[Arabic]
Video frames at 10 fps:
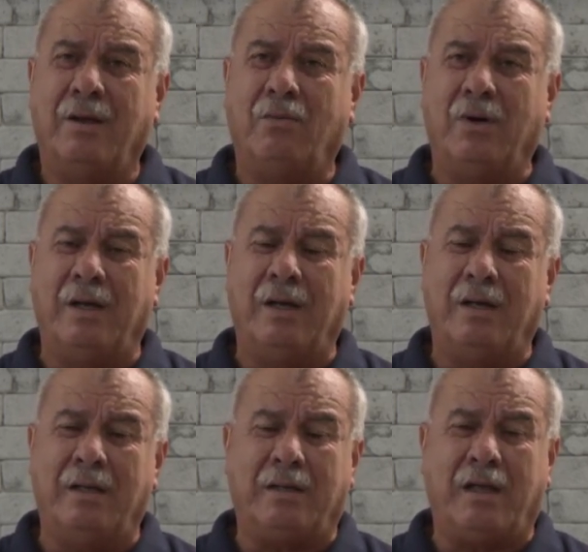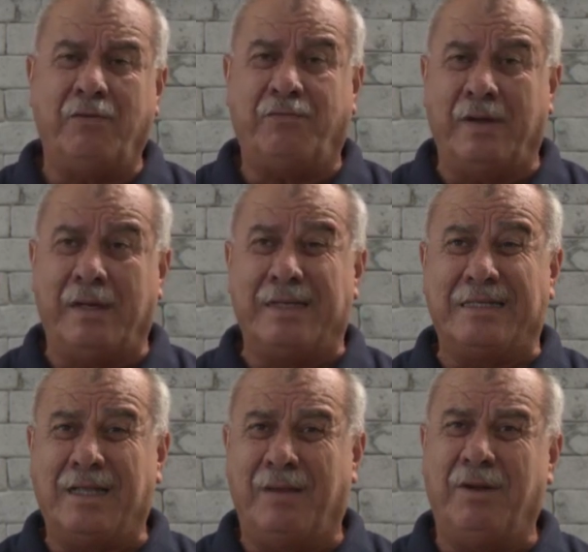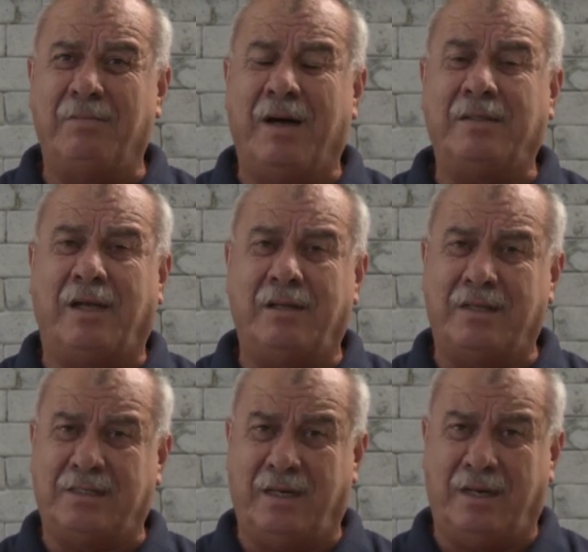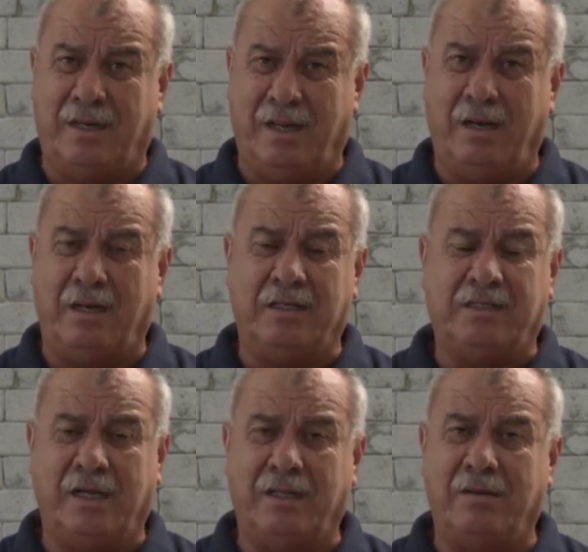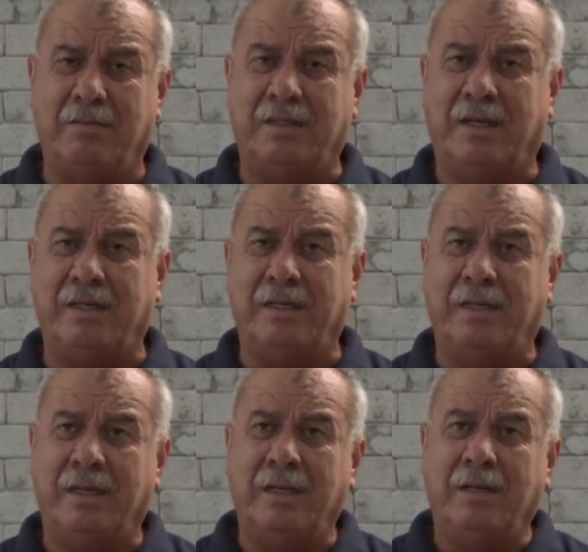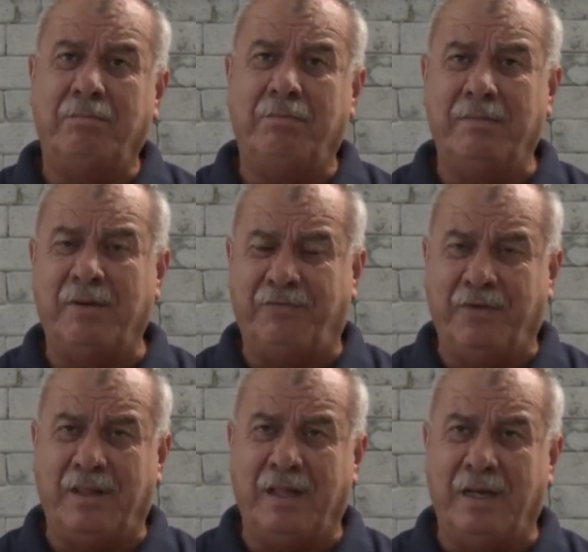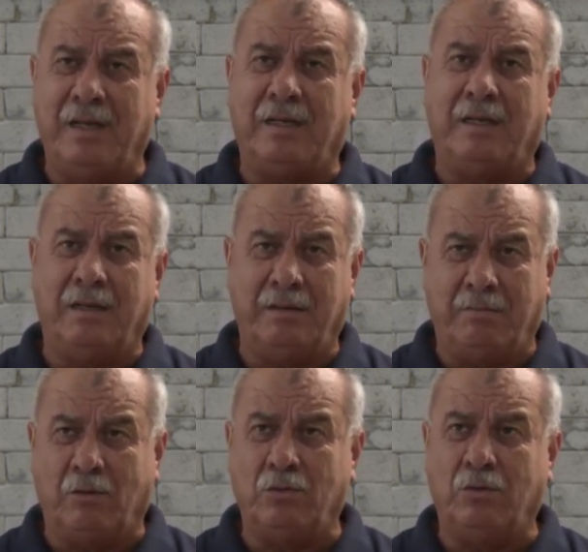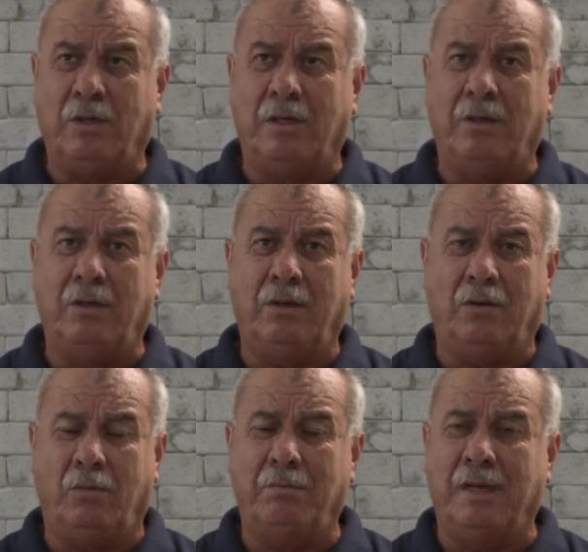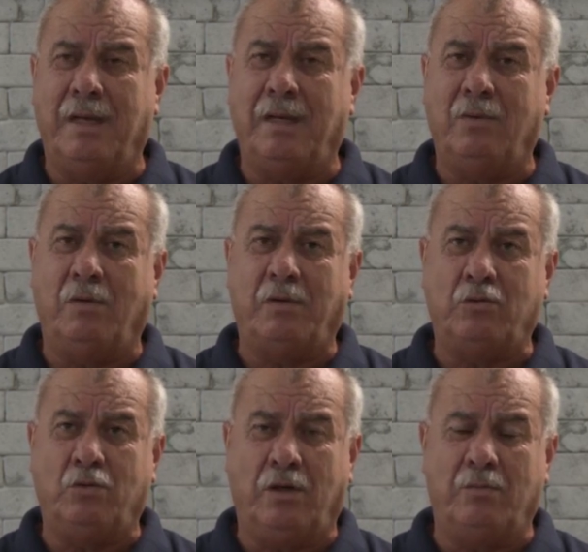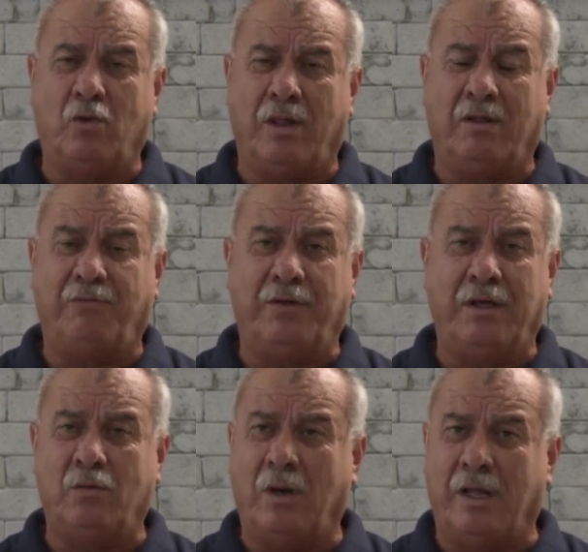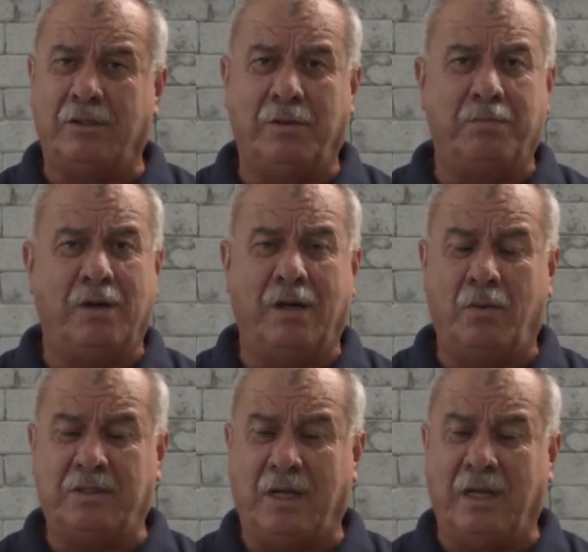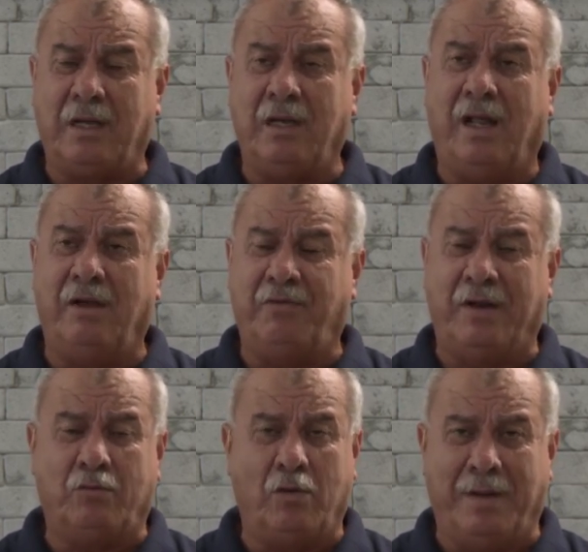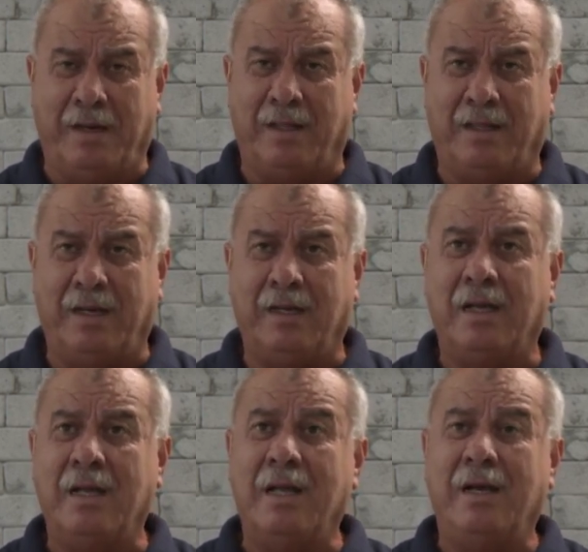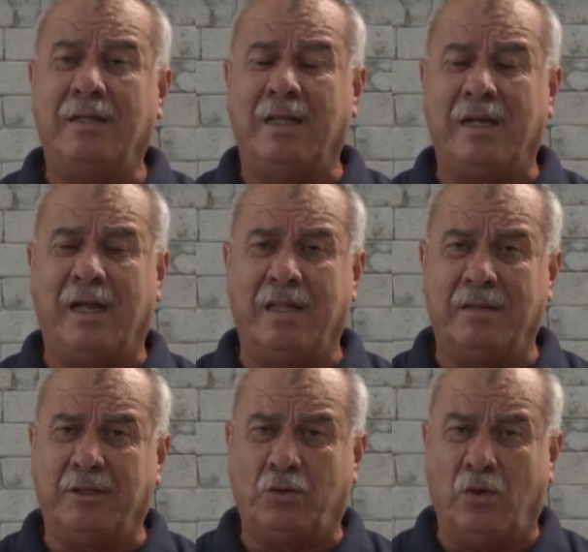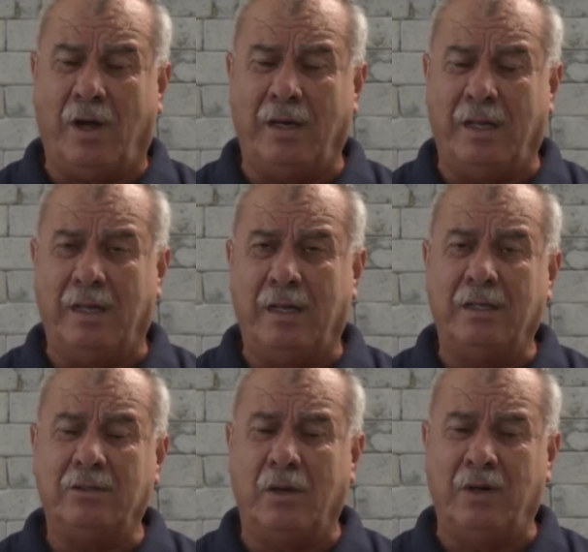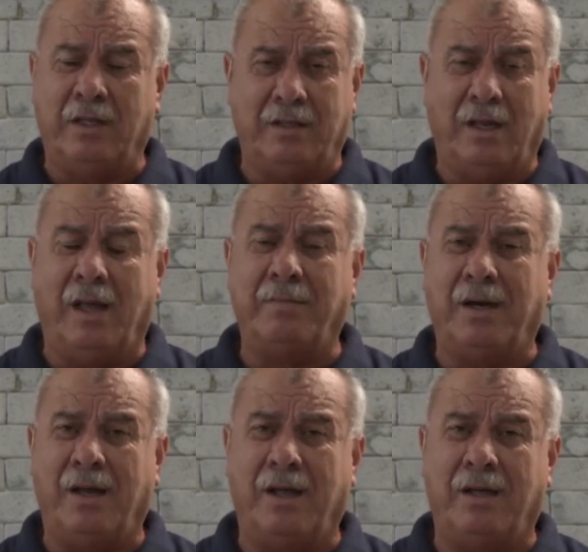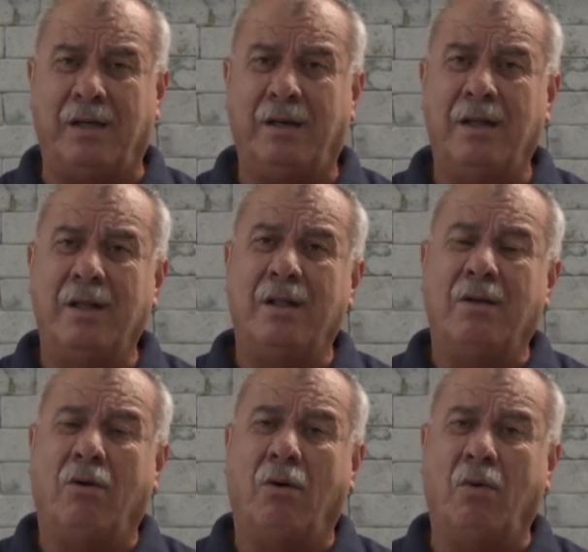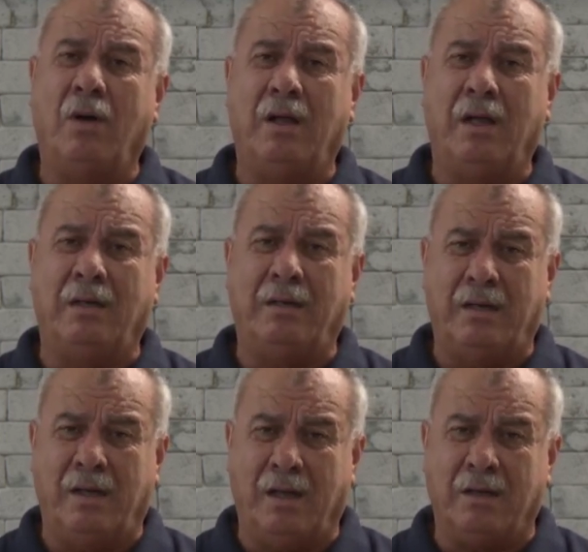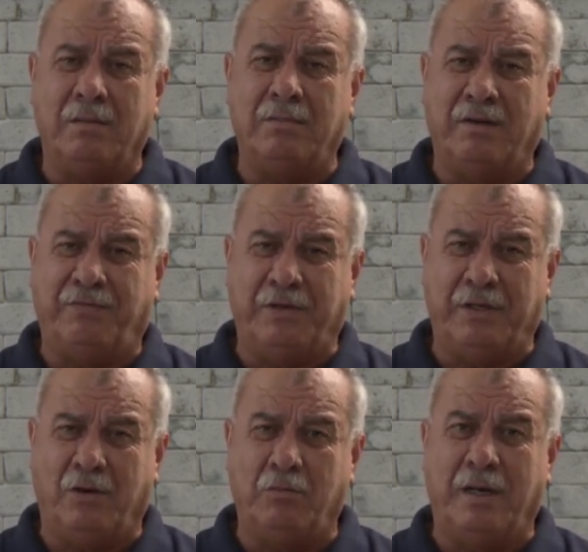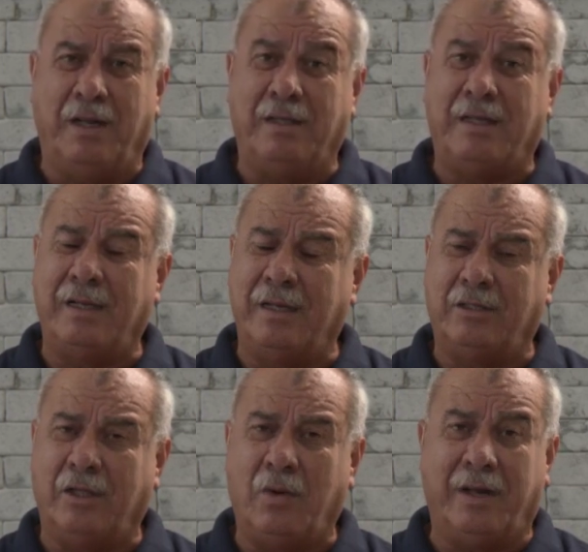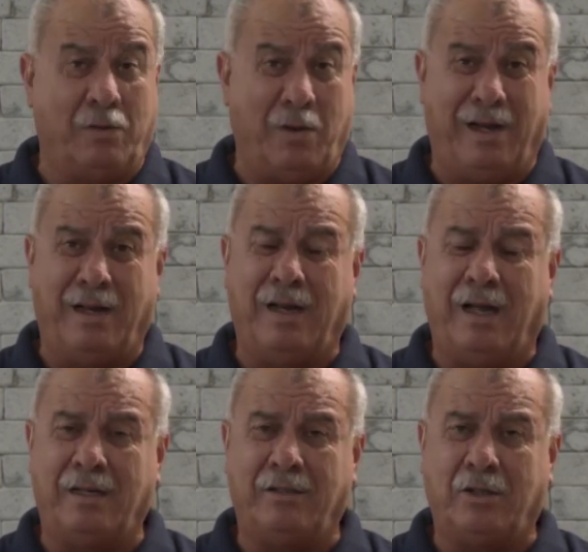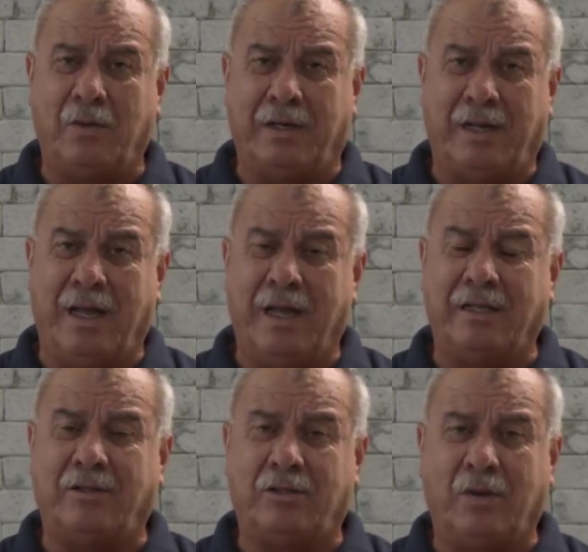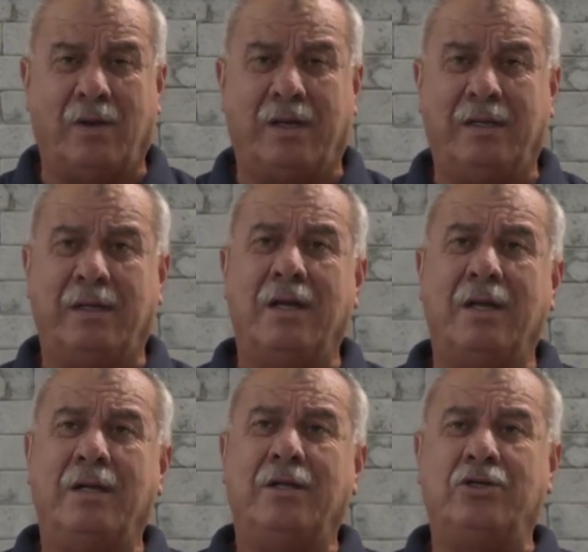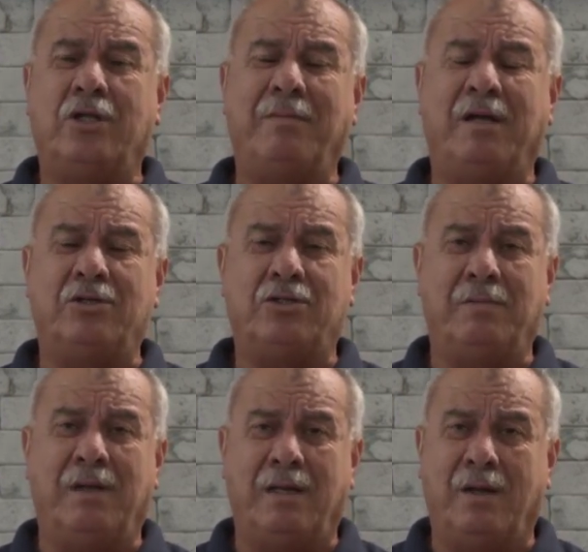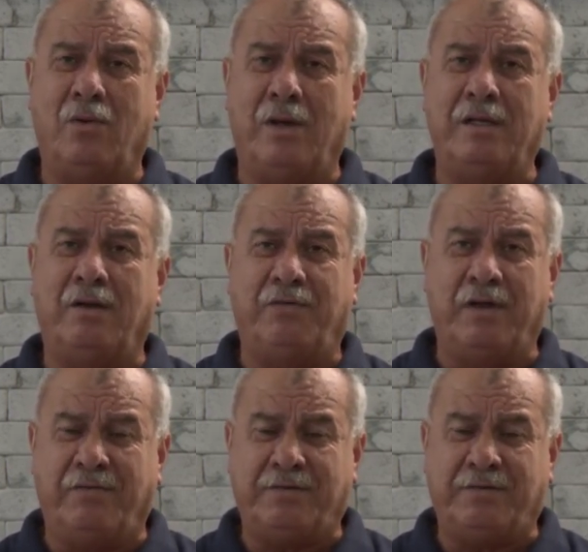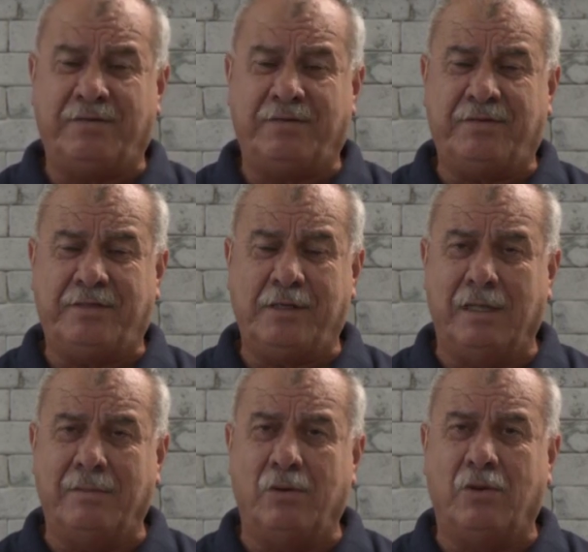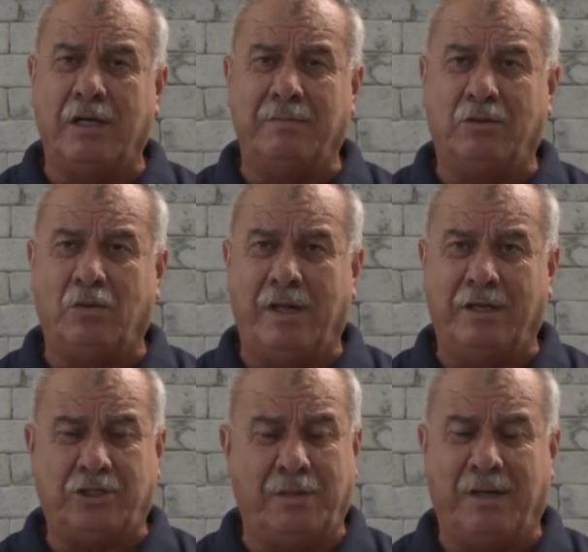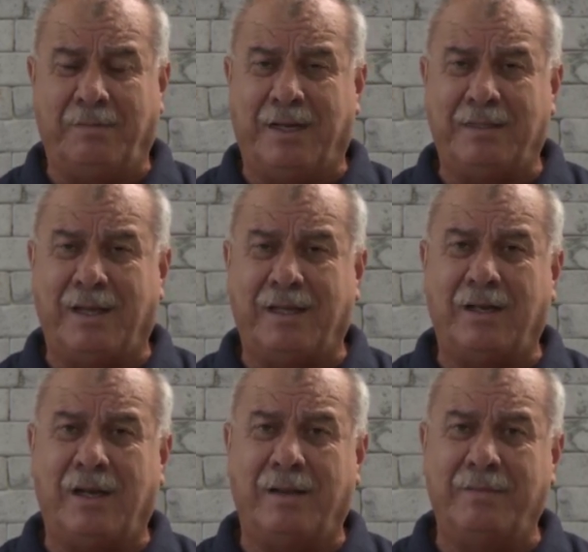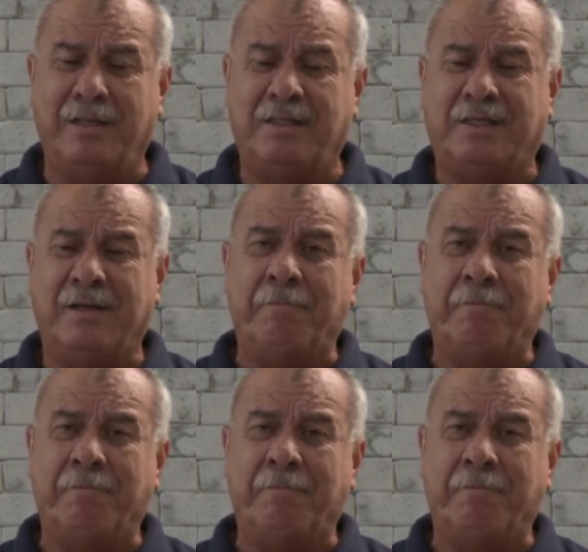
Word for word: وكيف نستعمل بعض عناصر العصيان المدني بما في ذلك موضوع العمال وموضوع الموظفين والأطباء وسائقي الحافلات وما إلى ذلك لذلك هذا مطروح على طاولتنا الأمر الآخر هو أننا أقمنا في يوم الأحد هيئة طوارئ وأعلنا حالة الطوارئ هيئة الطوارئ اجتمعت اجتماعا أوليا في نفس يوم الأحد عندما أقيمت ولها اجتماع بعد غد الخميس